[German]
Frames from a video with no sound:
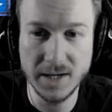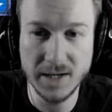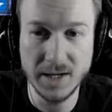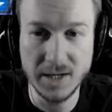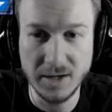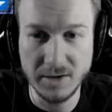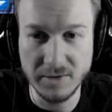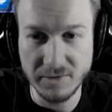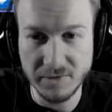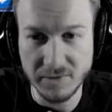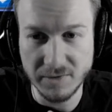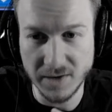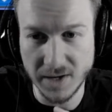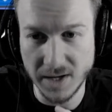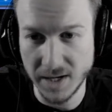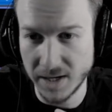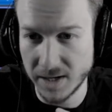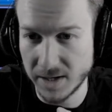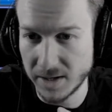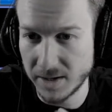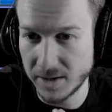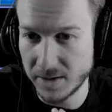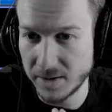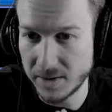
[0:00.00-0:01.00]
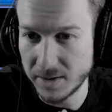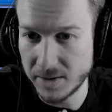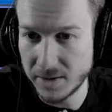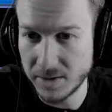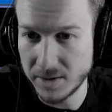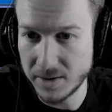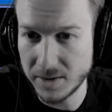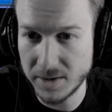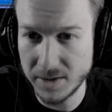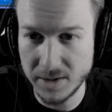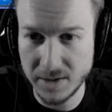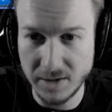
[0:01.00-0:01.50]
in die,
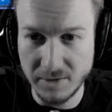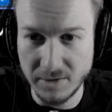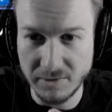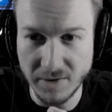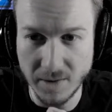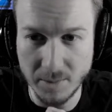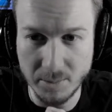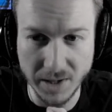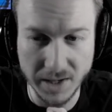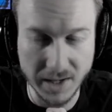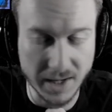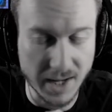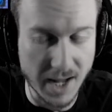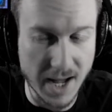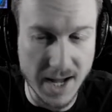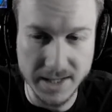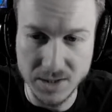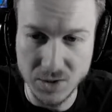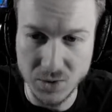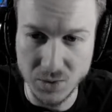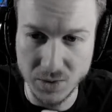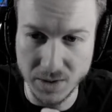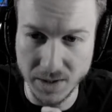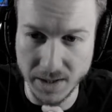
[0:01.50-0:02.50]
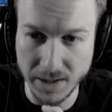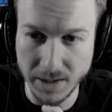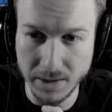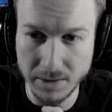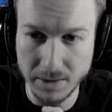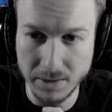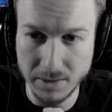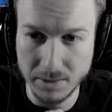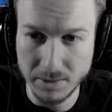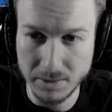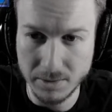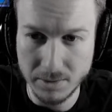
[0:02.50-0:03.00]
äh, in die Fabrik
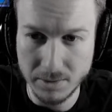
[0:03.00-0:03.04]
einzudringen.